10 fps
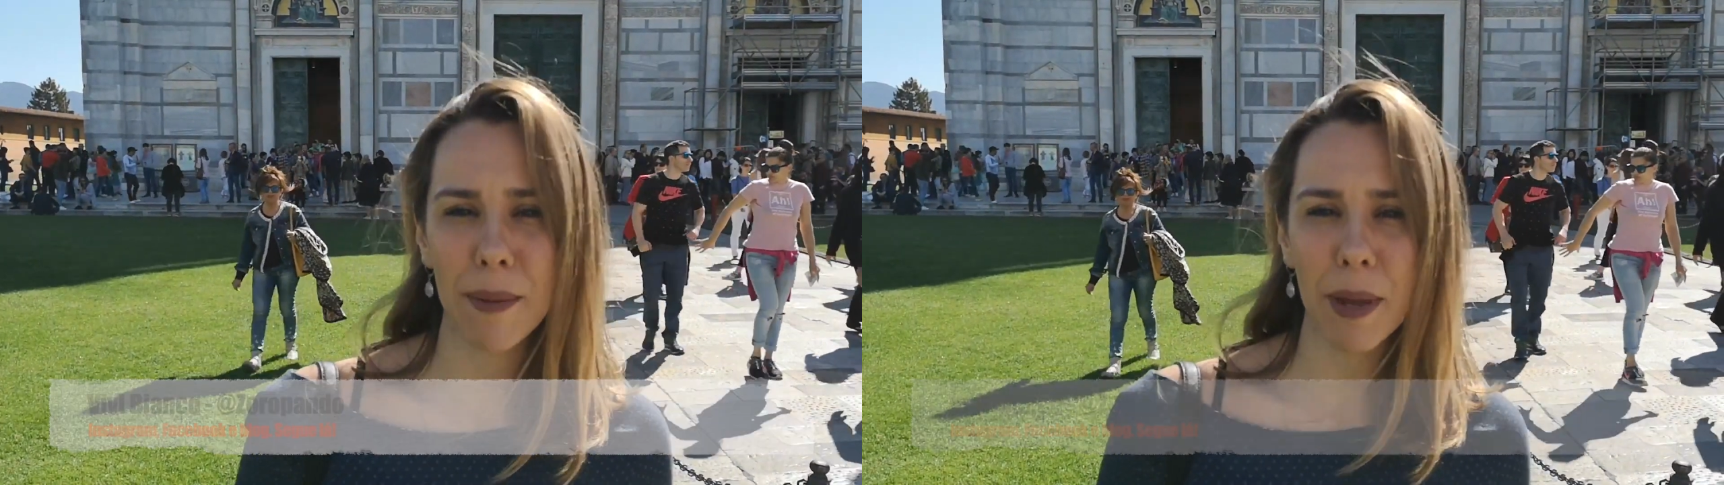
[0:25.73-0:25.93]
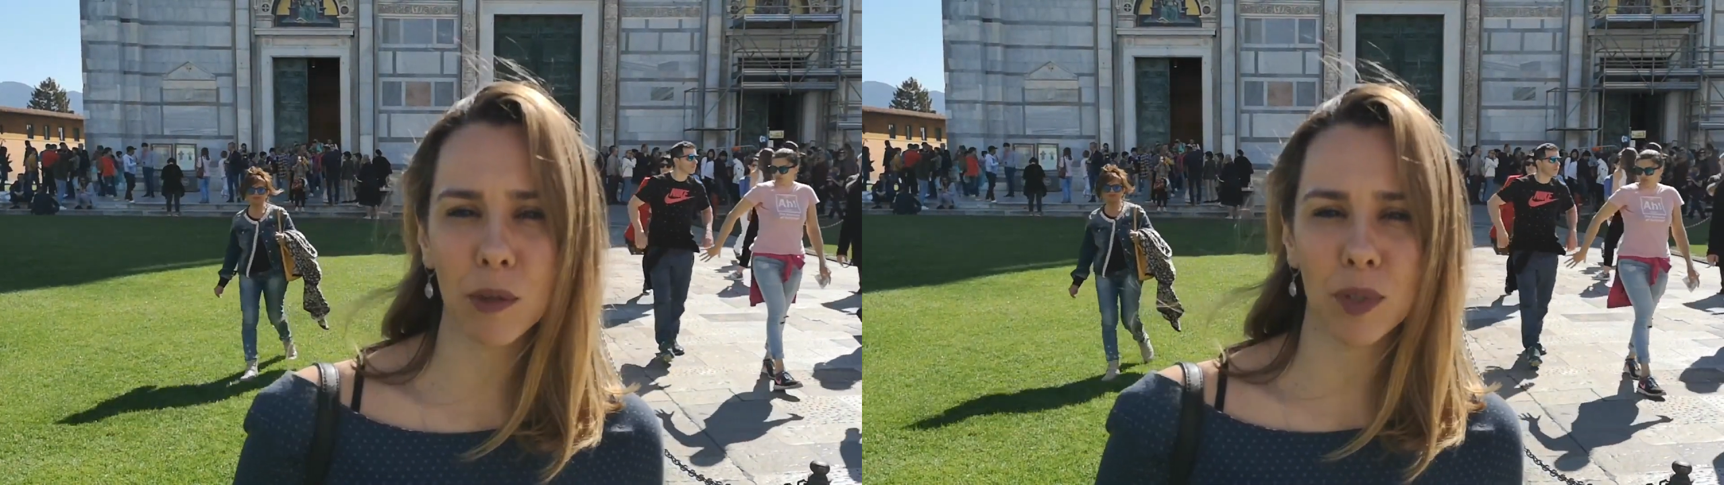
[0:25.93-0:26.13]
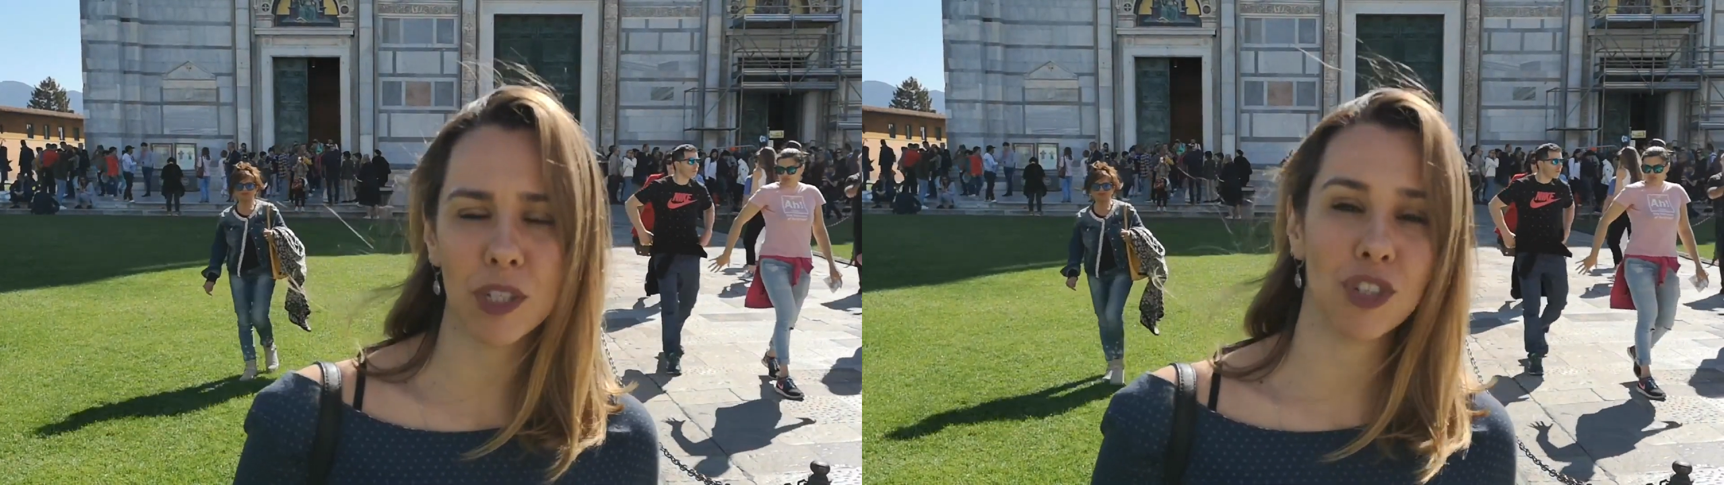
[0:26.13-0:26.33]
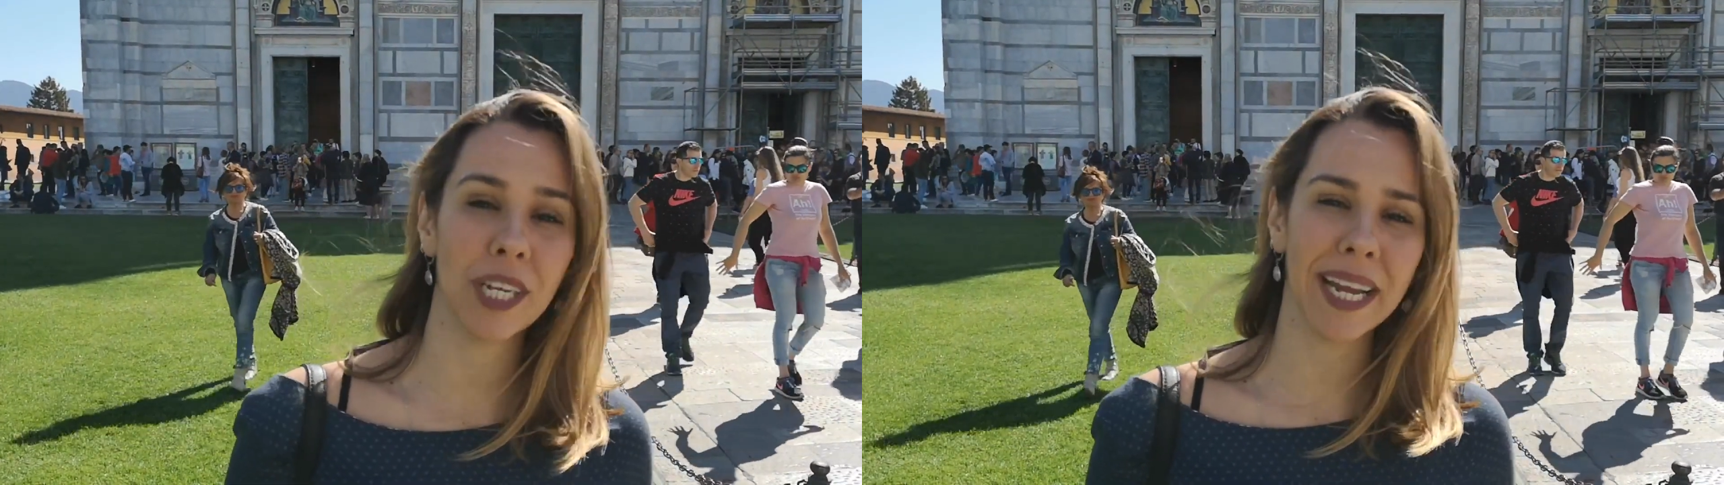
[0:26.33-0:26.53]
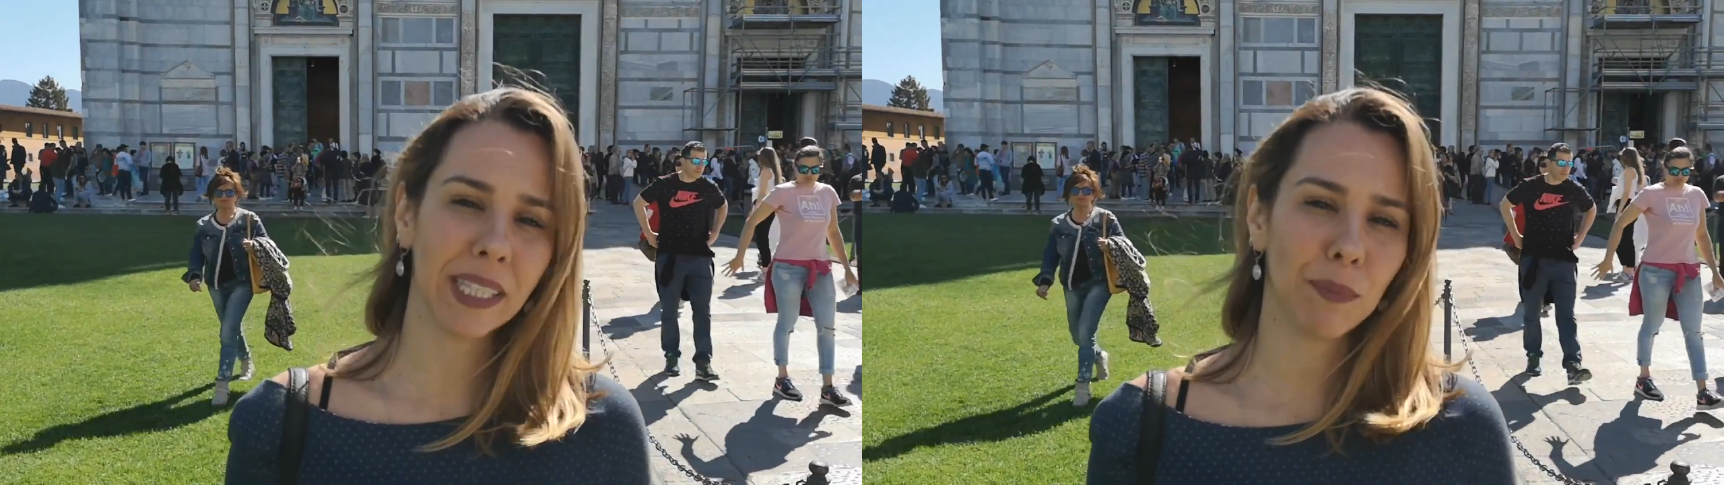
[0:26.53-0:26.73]
abertura
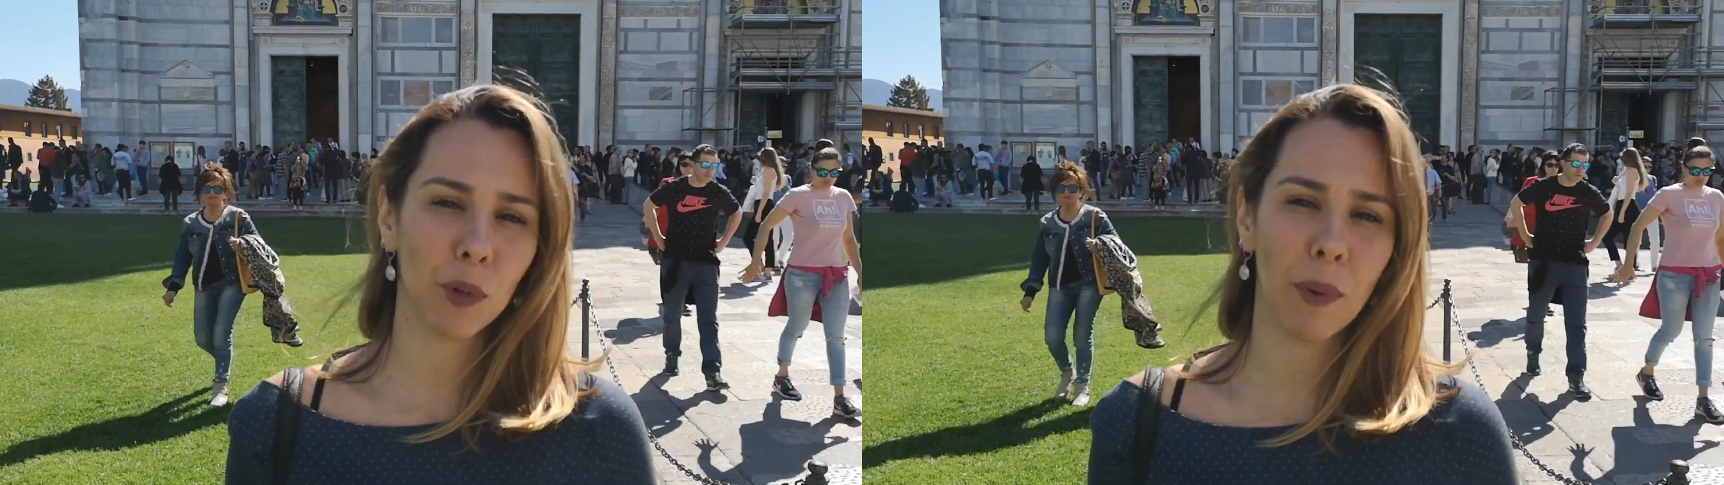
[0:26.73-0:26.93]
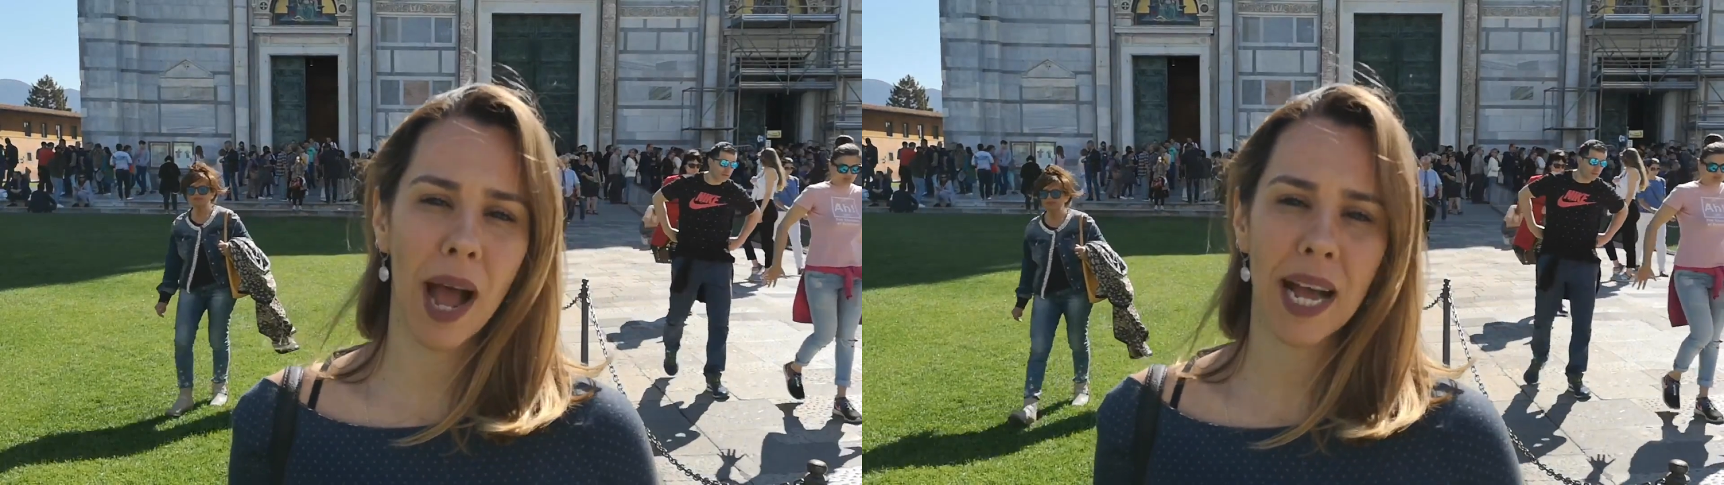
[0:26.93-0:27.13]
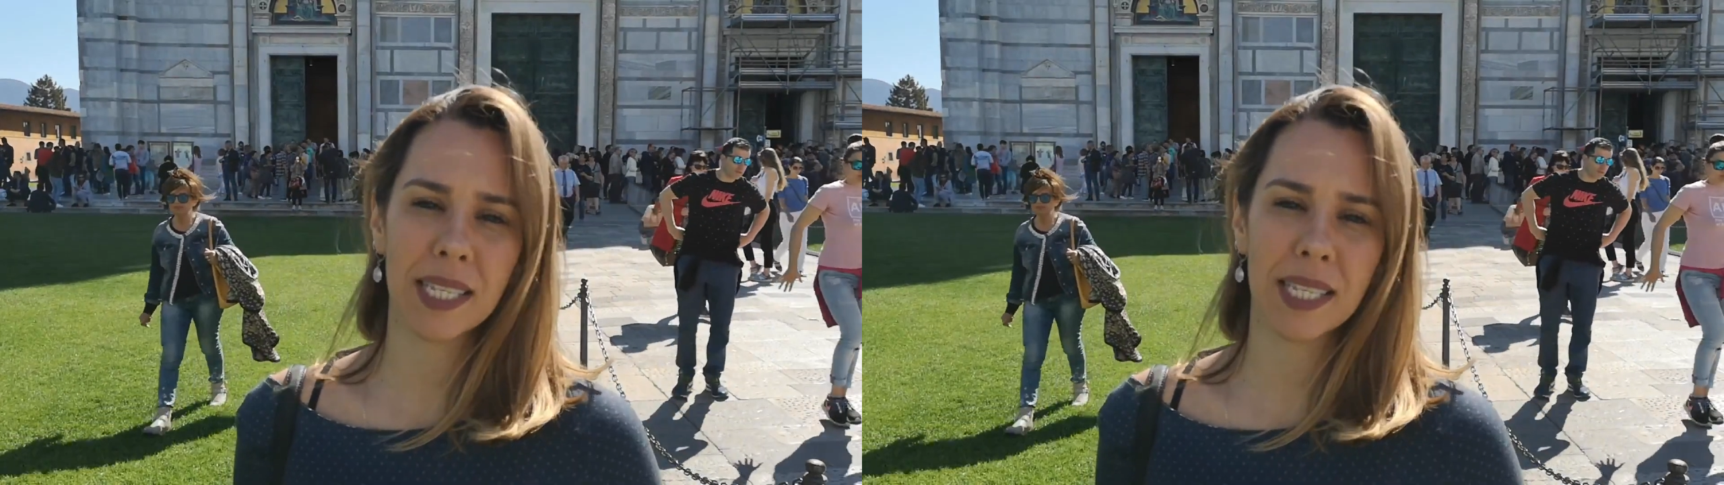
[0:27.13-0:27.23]
direta para o mar,